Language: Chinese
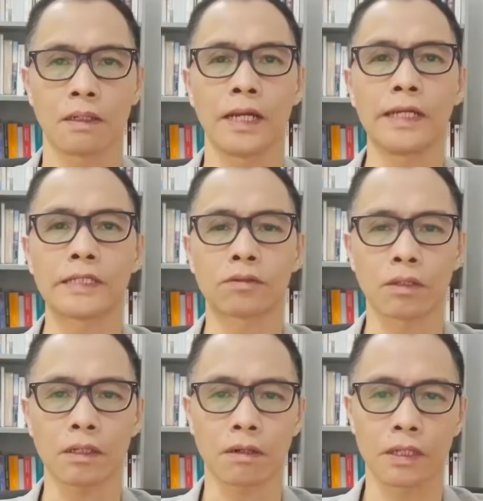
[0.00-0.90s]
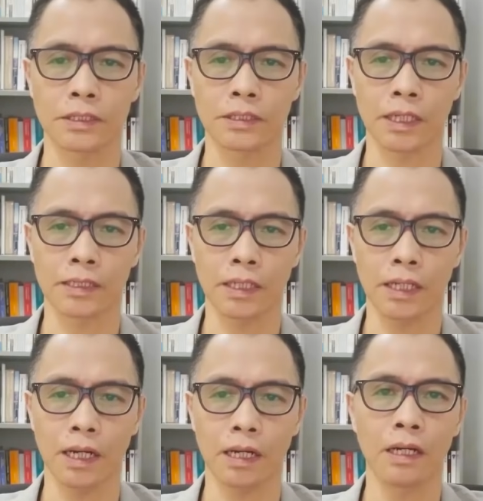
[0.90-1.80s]
在认同一国的前
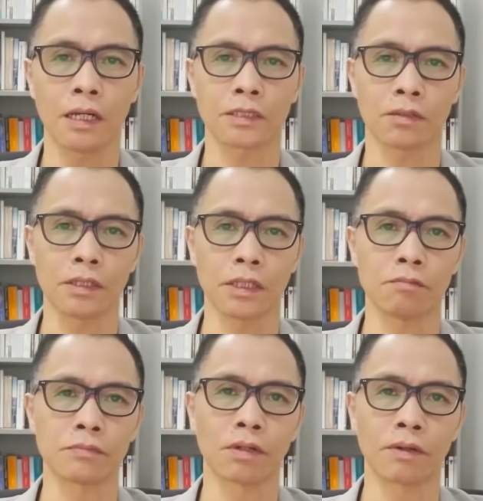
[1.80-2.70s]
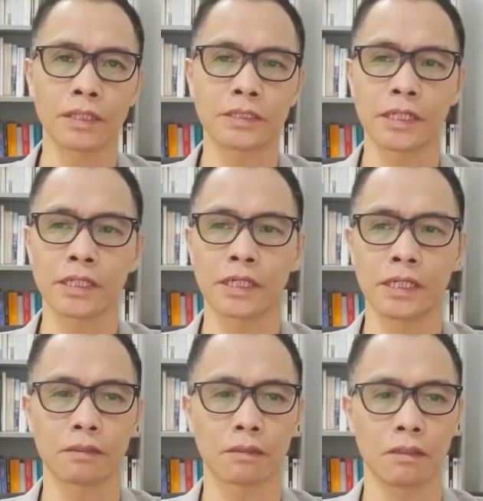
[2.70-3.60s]
提下，就可以有不同的政见。
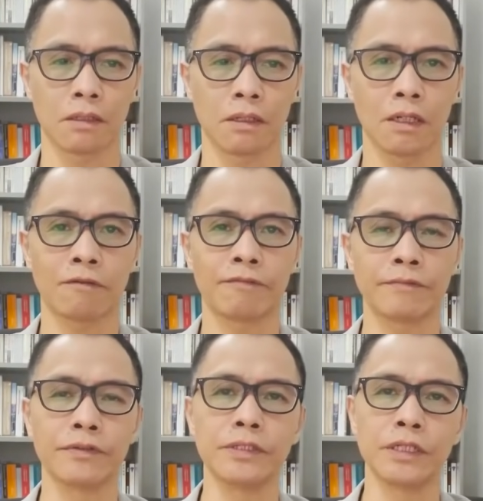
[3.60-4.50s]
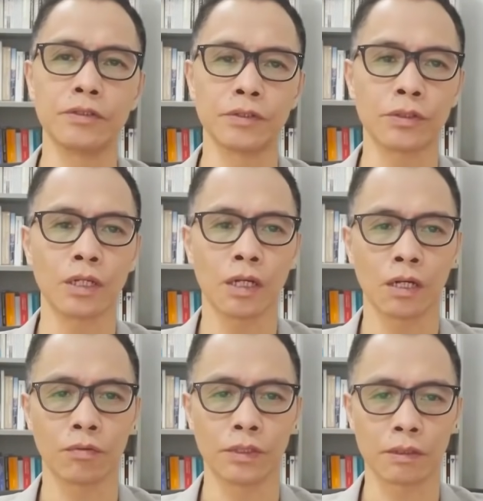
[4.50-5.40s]
立法会议员固然
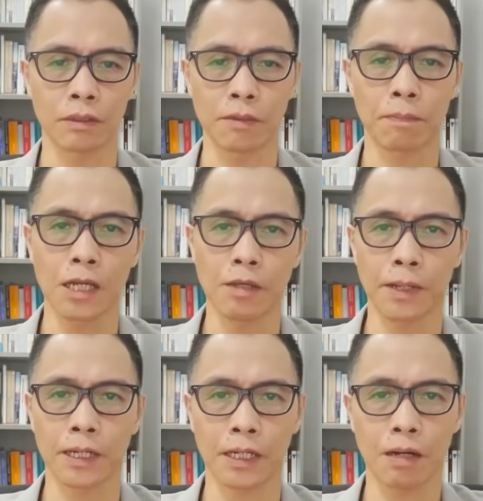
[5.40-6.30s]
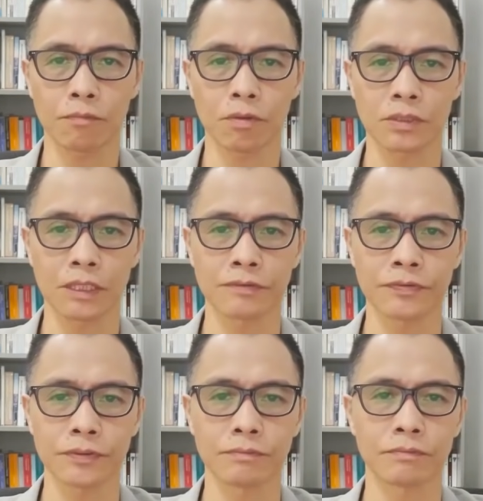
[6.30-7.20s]
可以批评监督政府，
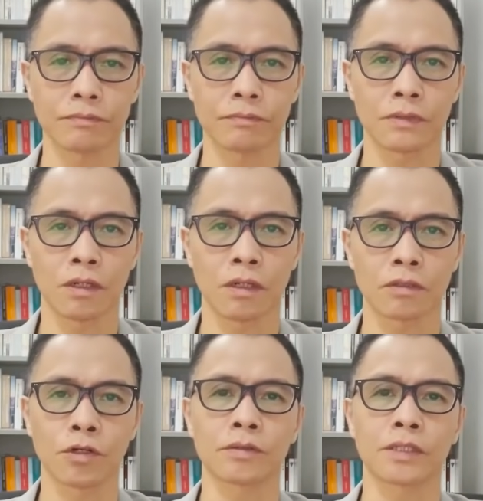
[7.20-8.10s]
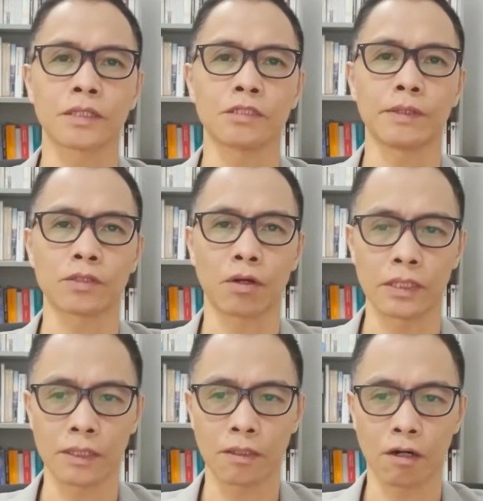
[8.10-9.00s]
套用邓小平
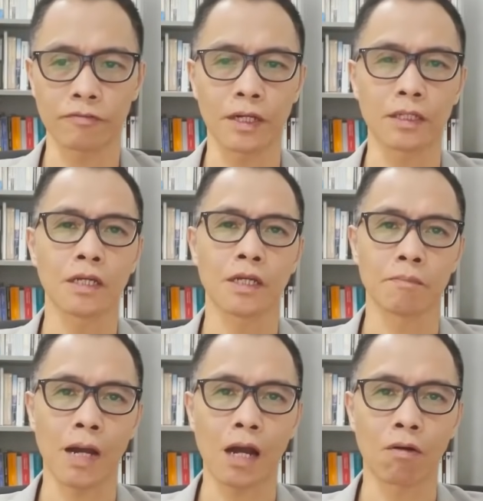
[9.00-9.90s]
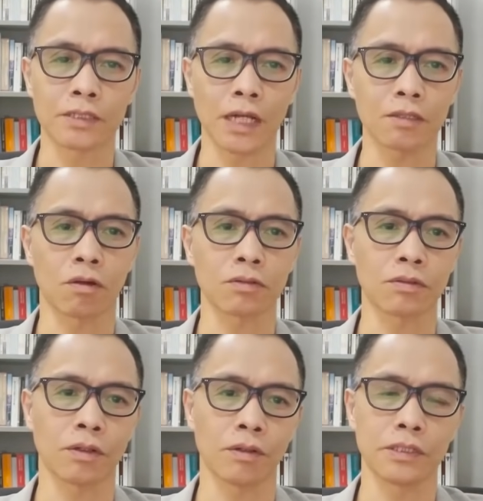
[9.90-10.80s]
当年的说法，骂共产党也是
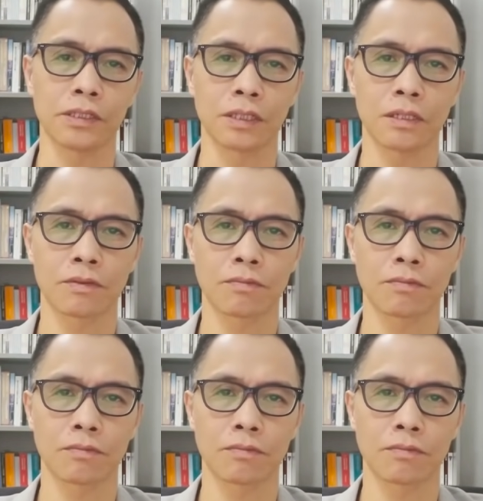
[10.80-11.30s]
可以的。